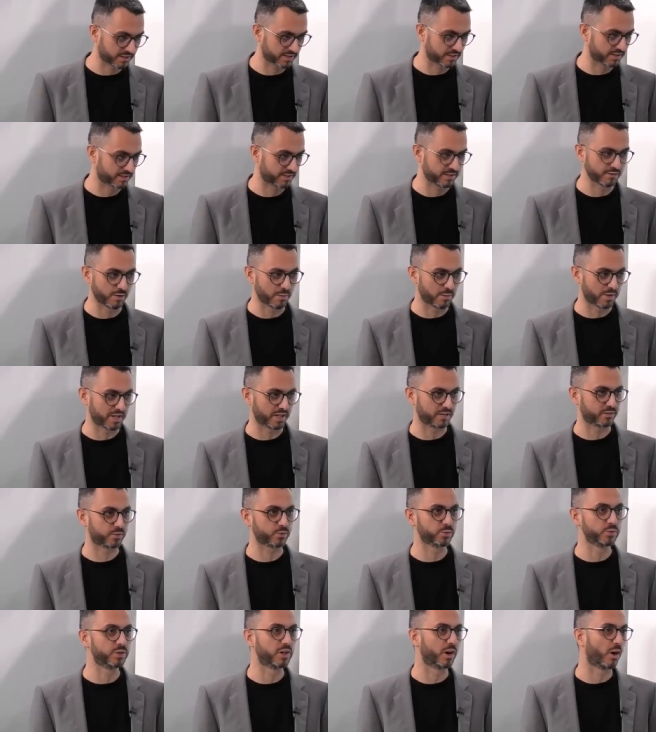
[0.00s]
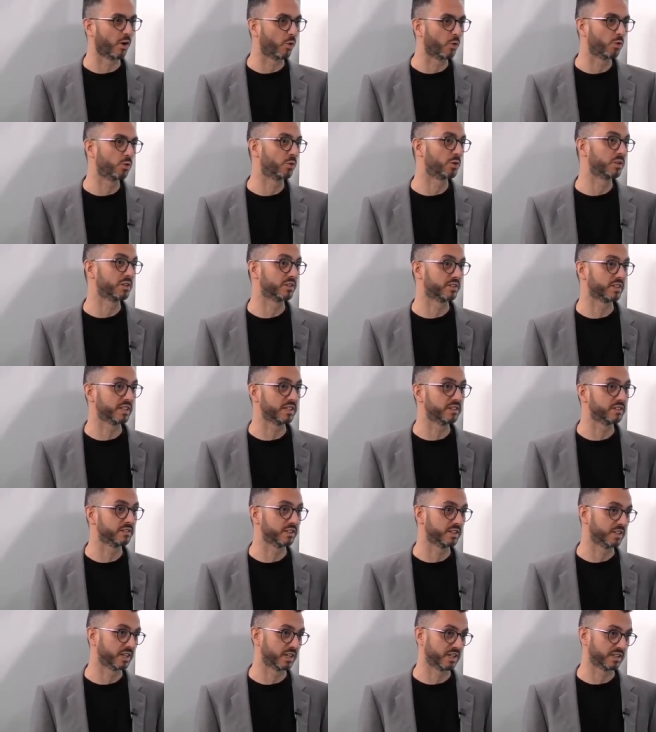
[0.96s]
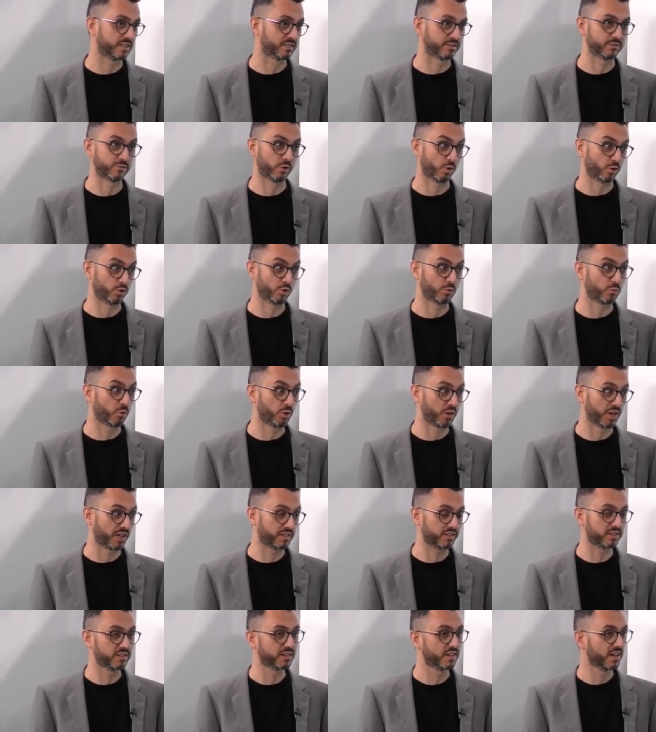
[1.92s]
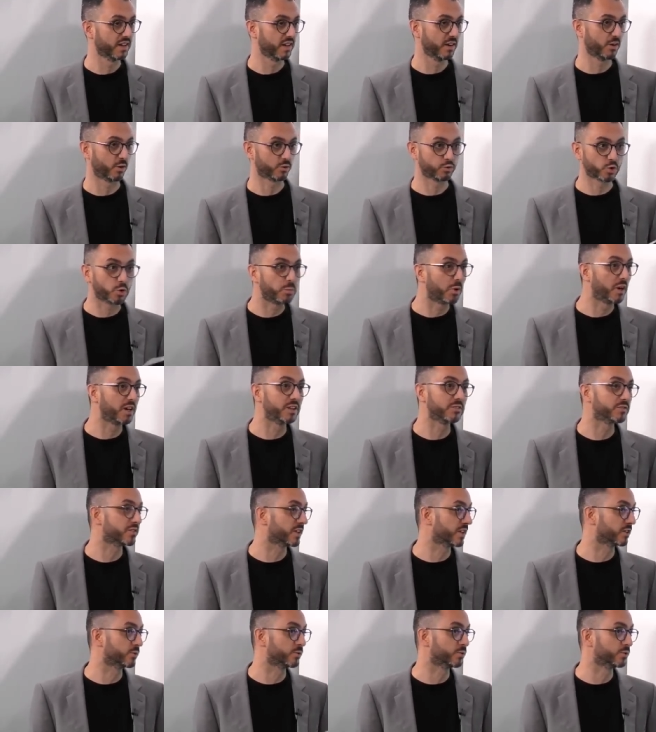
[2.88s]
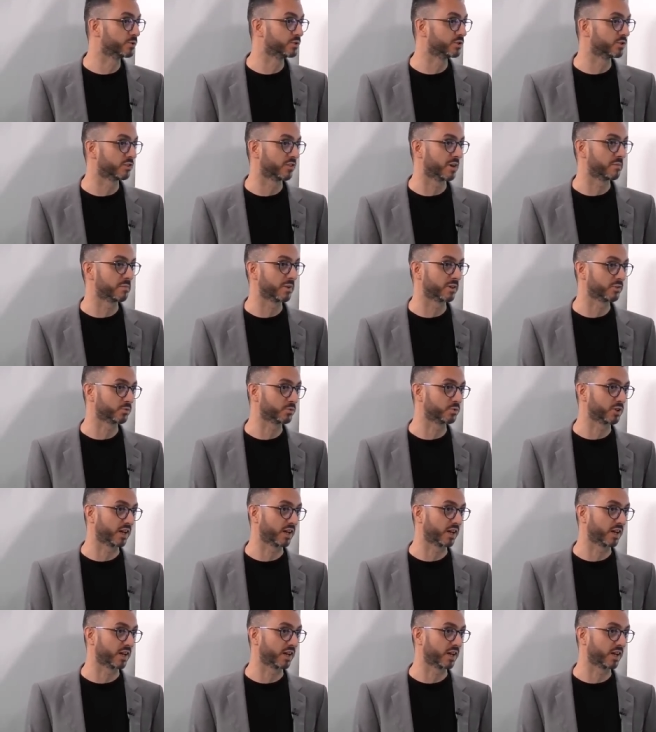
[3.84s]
letzte Mal mal dazu, eine Erholung gesehen in den letzten Wochen und Monaten. Oktober lief sehr gut, November ist gut